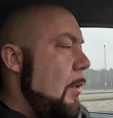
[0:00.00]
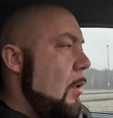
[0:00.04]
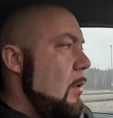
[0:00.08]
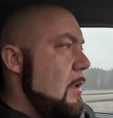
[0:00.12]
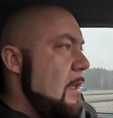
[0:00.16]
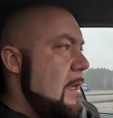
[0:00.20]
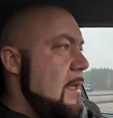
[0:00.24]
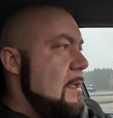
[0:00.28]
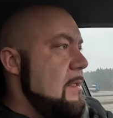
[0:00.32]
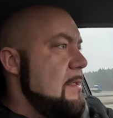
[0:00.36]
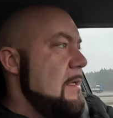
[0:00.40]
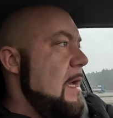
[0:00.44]

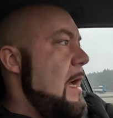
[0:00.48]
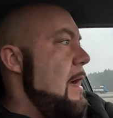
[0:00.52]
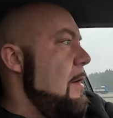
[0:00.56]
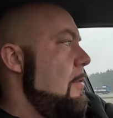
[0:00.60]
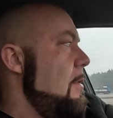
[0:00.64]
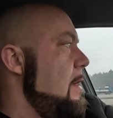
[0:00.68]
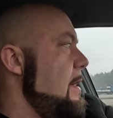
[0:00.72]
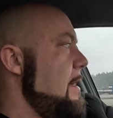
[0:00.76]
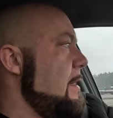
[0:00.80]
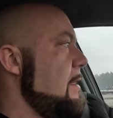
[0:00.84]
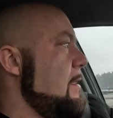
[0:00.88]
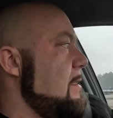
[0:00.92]

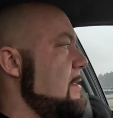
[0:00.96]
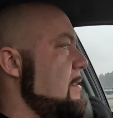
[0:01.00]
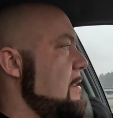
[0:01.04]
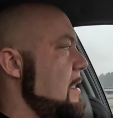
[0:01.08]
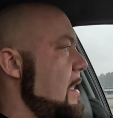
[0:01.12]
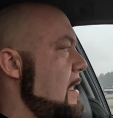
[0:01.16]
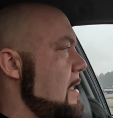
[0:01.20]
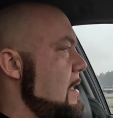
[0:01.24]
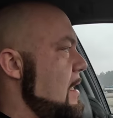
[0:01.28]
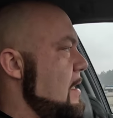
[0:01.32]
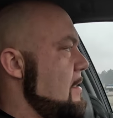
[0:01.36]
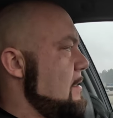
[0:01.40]
poniedziałek,
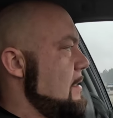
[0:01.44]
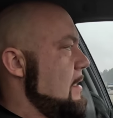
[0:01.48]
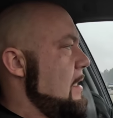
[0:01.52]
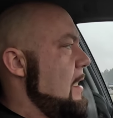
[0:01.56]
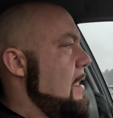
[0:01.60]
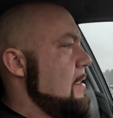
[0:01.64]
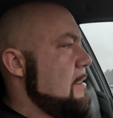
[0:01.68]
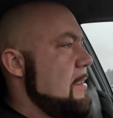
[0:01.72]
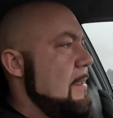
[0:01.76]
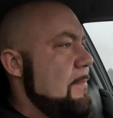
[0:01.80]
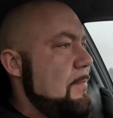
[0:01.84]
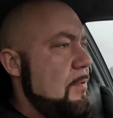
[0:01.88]
gdzie
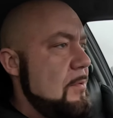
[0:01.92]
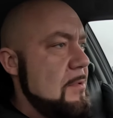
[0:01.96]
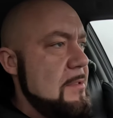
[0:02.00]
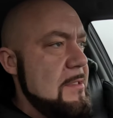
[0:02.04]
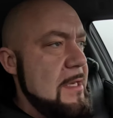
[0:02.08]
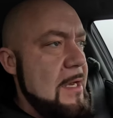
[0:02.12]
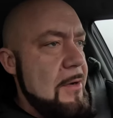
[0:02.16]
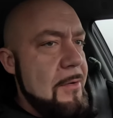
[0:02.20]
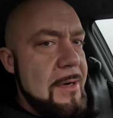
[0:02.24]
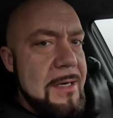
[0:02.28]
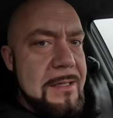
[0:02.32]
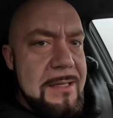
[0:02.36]
niedziela się
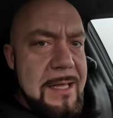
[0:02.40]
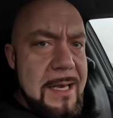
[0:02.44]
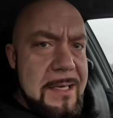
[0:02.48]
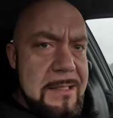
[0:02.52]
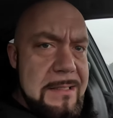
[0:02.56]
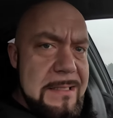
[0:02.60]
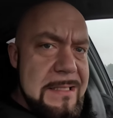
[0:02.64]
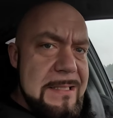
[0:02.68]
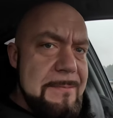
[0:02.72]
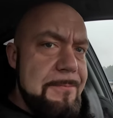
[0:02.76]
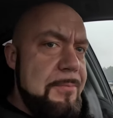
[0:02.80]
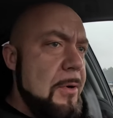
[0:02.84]
podziała,
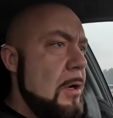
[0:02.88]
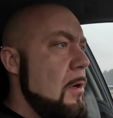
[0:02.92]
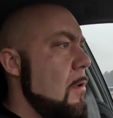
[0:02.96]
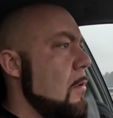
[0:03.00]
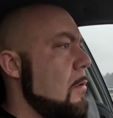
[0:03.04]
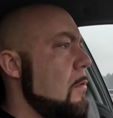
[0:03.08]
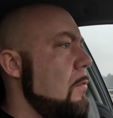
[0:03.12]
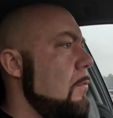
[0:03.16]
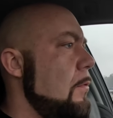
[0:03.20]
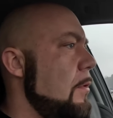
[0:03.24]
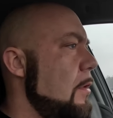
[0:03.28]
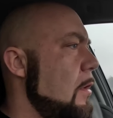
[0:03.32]
dajcie
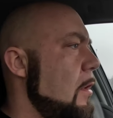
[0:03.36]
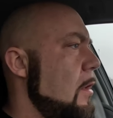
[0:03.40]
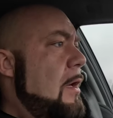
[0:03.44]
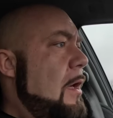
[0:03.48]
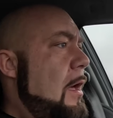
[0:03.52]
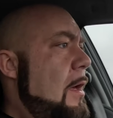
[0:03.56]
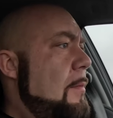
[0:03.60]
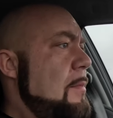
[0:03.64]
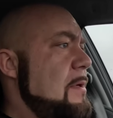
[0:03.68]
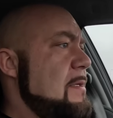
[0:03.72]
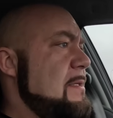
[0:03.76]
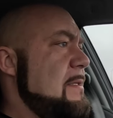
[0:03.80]
spokój.
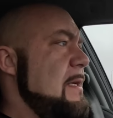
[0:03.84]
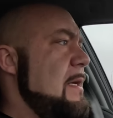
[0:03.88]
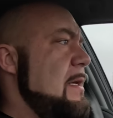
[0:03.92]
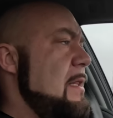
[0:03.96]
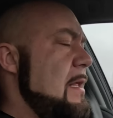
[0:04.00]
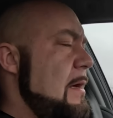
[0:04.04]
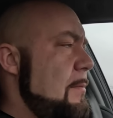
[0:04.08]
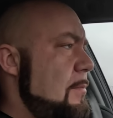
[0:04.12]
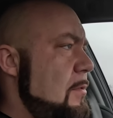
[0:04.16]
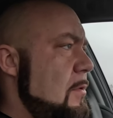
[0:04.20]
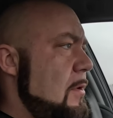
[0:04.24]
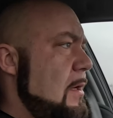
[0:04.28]

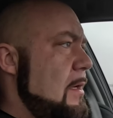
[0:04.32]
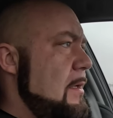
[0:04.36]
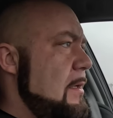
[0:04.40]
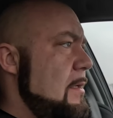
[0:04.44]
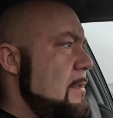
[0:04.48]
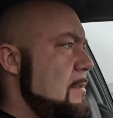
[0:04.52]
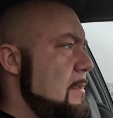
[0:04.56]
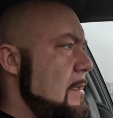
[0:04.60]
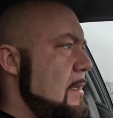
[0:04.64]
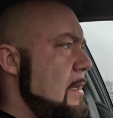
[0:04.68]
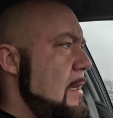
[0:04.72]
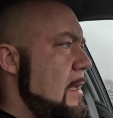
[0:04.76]
Emisyjna była
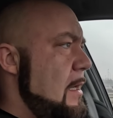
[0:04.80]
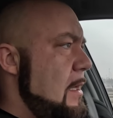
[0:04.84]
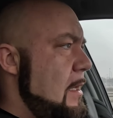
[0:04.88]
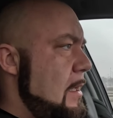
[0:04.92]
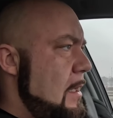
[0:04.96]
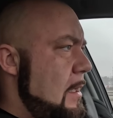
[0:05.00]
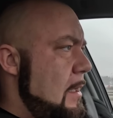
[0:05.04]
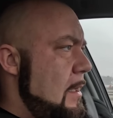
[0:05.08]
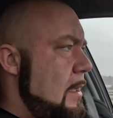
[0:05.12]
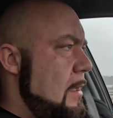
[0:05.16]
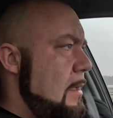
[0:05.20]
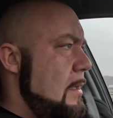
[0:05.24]
niedziela
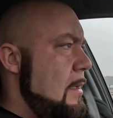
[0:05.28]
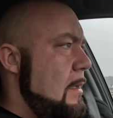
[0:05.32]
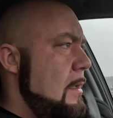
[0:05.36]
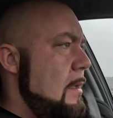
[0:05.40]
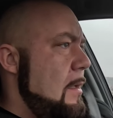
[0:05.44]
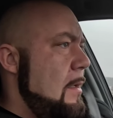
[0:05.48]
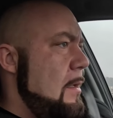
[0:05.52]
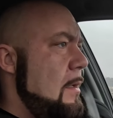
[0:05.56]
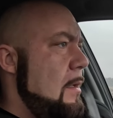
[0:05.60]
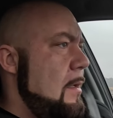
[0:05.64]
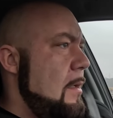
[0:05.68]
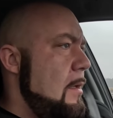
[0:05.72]

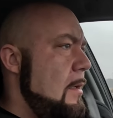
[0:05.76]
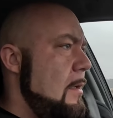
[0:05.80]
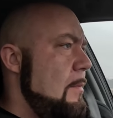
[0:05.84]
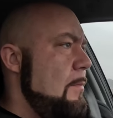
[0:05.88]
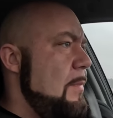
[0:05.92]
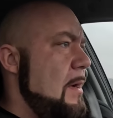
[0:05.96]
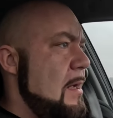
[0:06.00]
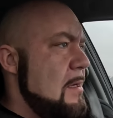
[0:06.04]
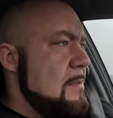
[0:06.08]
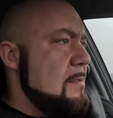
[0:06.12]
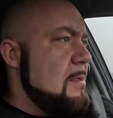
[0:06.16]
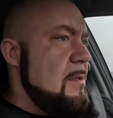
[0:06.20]
e, i
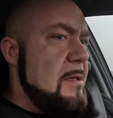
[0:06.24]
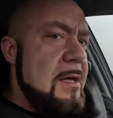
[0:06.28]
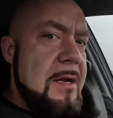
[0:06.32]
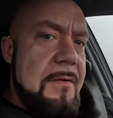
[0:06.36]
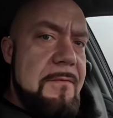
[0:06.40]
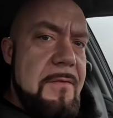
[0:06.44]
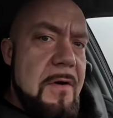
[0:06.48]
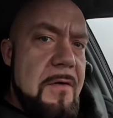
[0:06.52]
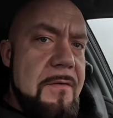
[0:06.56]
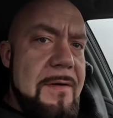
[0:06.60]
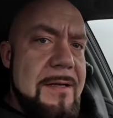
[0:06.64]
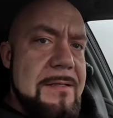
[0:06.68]
bardzo
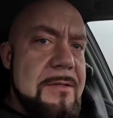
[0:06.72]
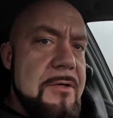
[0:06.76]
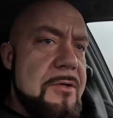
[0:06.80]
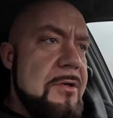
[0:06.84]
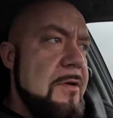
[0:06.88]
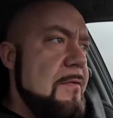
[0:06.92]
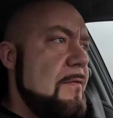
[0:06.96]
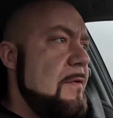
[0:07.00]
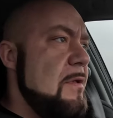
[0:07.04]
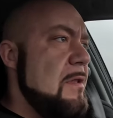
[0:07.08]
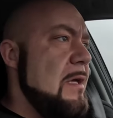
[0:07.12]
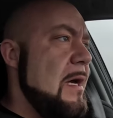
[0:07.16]
nerwowa, co
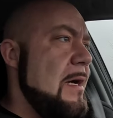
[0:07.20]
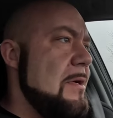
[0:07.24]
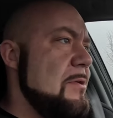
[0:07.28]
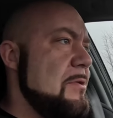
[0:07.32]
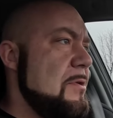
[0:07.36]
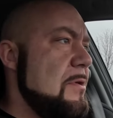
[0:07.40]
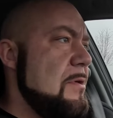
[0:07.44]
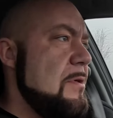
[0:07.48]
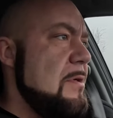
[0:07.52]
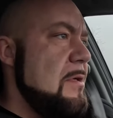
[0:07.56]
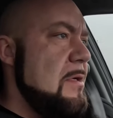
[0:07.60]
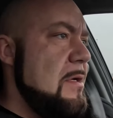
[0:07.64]
się
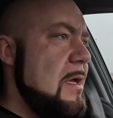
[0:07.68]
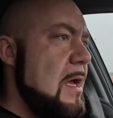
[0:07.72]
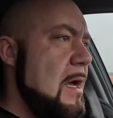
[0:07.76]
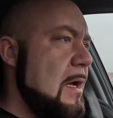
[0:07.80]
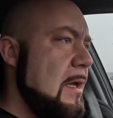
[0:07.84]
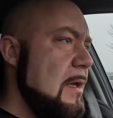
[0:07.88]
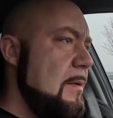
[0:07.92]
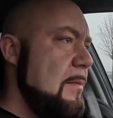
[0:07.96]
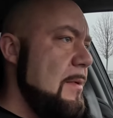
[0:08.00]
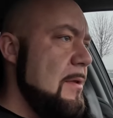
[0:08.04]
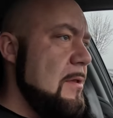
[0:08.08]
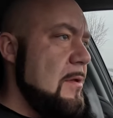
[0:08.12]
wydarzy
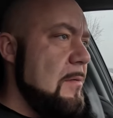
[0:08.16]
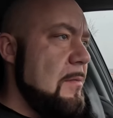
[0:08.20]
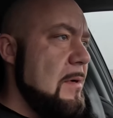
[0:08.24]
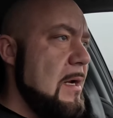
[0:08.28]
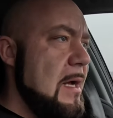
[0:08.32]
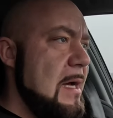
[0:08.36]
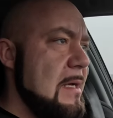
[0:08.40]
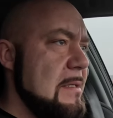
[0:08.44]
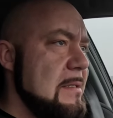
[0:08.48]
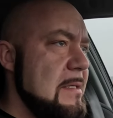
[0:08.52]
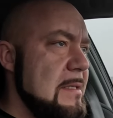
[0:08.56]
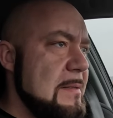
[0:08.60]
jakie będą
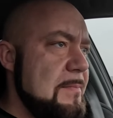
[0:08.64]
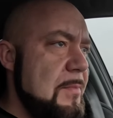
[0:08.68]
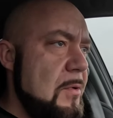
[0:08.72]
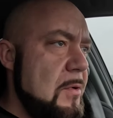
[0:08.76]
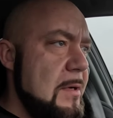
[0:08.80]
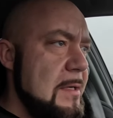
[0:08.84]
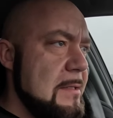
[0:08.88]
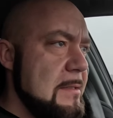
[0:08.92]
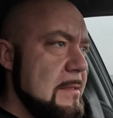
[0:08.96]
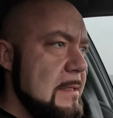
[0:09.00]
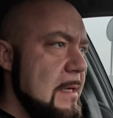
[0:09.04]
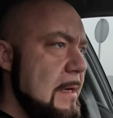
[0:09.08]
reakcje
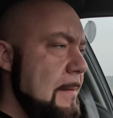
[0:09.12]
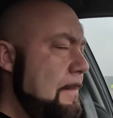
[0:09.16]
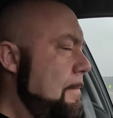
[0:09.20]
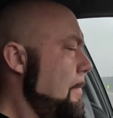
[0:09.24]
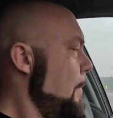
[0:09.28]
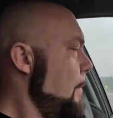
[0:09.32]
społeczne,